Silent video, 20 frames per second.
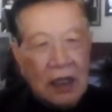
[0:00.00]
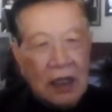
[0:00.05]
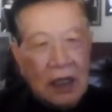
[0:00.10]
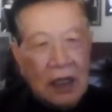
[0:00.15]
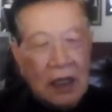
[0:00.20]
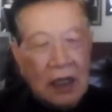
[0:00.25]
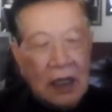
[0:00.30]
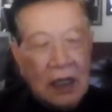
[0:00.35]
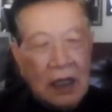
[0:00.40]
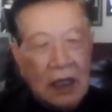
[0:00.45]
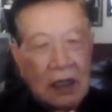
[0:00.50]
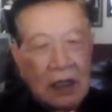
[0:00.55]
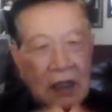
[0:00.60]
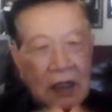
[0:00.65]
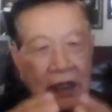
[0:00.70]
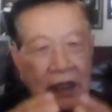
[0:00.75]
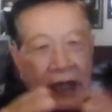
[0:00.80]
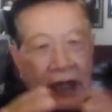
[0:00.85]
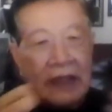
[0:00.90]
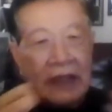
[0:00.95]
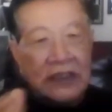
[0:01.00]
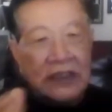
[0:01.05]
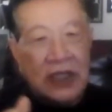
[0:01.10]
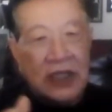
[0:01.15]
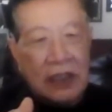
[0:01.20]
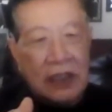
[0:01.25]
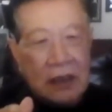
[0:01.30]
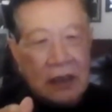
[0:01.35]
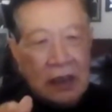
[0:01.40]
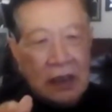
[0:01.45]
呃感
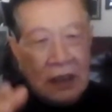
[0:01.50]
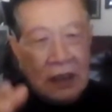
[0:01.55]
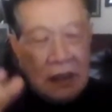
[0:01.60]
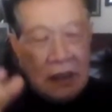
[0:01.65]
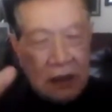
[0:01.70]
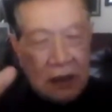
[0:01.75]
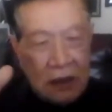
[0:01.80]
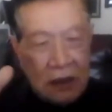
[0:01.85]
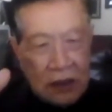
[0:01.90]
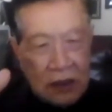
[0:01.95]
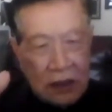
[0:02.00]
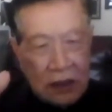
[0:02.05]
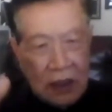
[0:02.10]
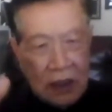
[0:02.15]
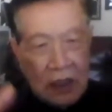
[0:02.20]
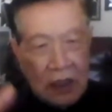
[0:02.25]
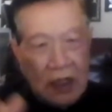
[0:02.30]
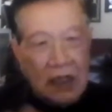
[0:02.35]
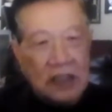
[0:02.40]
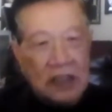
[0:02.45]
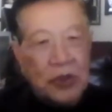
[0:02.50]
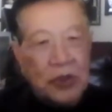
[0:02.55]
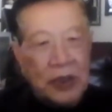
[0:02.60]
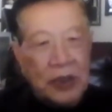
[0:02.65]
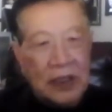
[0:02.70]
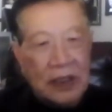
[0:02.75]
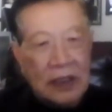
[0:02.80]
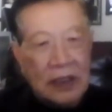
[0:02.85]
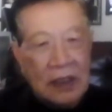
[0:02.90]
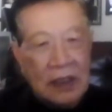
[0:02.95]
情，这个合
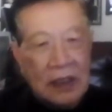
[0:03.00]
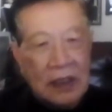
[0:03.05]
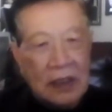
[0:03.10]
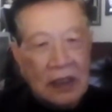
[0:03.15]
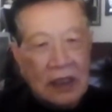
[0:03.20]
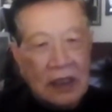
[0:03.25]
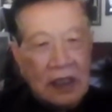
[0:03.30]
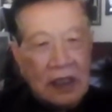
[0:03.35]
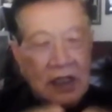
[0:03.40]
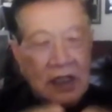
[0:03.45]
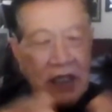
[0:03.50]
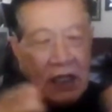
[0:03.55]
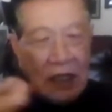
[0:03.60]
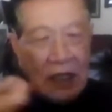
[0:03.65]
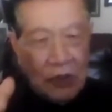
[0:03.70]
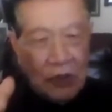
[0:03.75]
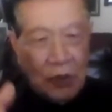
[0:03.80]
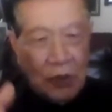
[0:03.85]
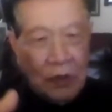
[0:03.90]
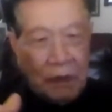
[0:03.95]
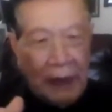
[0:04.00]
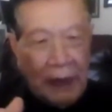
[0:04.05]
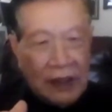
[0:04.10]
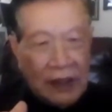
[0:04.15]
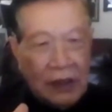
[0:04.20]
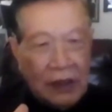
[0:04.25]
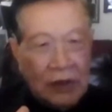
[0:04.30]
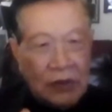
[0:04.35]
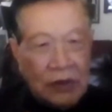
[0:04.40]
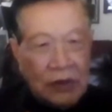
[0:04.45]
群，一定要有
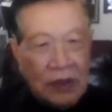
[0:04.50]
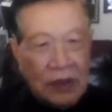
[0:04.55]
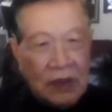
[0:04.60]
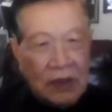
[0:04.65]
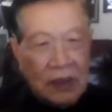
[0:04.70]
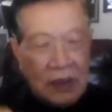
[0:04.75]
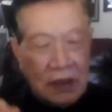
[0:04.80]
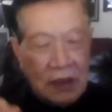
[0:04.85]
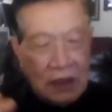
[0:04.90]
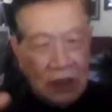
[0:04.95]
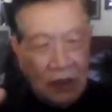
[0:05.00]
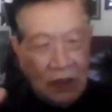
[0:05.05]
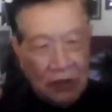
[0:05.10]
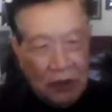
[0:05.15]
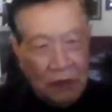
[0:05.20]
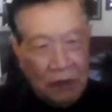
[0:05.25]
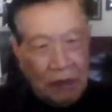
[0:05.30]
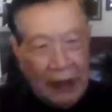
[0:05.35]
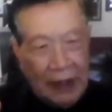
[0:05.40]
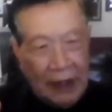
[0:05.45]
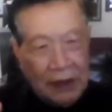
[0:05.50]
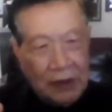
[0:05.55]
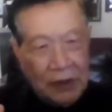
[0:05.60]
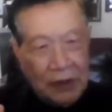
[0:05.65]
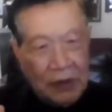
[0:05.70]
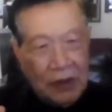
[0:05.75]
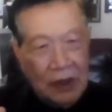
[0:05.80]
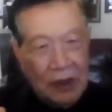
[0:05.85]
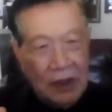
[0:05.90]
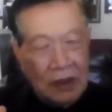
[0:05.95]
朋友，要有伴侣，
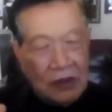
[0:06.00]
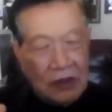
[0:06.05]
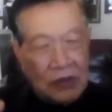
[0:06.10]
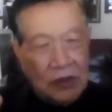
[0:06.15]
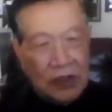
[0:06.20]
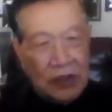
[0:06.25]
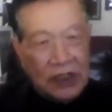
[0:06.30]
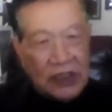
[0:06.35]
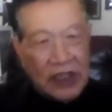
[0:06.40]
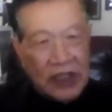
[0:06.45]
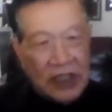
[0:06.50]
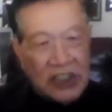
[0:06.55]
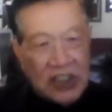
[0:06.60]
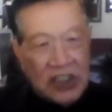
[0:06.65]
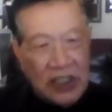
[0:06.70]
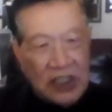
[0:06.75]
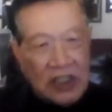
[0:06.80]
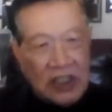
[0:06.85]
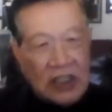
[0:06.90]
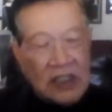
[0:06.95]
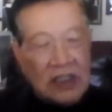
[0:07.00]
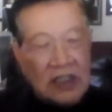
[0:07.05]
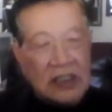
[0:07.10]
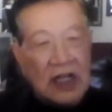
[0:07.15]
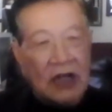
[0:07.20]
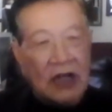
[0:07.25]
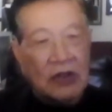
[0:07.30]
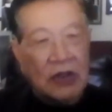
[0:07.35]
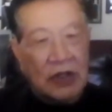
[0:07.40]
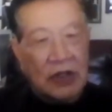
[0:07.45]
所以在精神
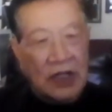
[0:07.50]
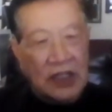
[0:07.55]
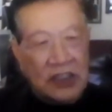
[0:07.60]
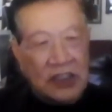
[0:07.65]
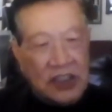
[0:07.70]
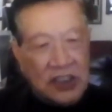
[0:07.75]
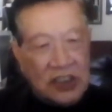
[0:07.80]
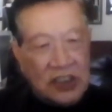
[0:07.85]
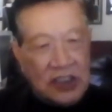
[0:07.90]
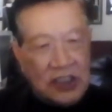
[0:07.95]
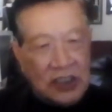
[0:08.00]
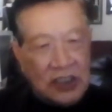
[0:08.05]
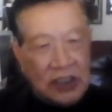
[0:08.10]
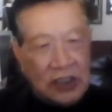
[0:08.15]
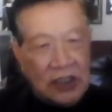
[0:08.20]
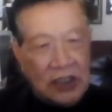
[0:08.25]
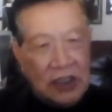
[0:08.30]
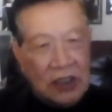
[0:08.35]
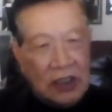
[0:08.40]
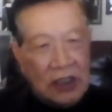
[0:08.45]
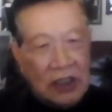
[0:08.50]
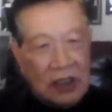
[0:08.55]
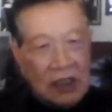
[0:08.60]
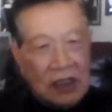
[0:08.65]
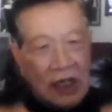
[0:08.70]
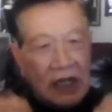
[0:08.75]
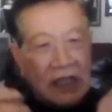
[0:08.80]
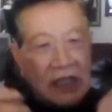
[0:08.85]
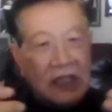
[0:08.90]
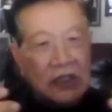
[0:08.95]
上有了支持，
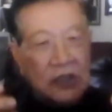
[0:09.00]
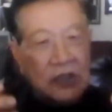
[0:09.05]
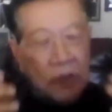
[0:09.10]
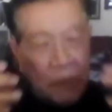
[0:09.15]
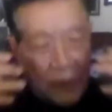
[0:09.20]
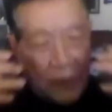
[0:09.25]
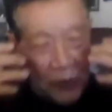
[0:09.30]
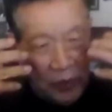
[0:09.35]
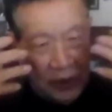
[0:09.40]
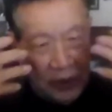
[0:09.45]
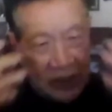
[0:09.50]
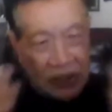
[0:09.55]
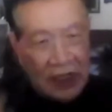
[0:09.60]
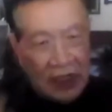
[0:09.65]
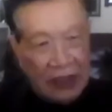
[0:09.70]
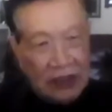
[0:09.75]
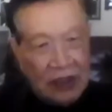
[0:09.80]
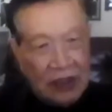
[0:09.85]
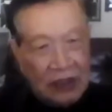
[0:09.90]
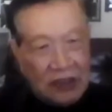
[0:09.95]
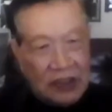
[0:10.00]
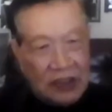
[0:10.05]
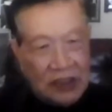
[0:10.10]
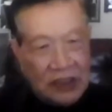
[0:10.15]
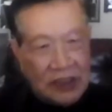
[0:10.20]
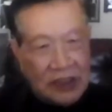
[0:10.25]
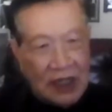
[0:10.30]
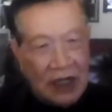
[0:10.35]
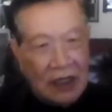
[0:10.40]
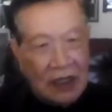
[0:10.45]
那你就不会想到自
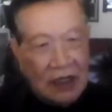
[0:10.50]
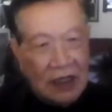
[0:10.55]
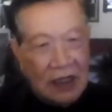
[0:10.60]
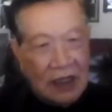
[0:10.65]
杀。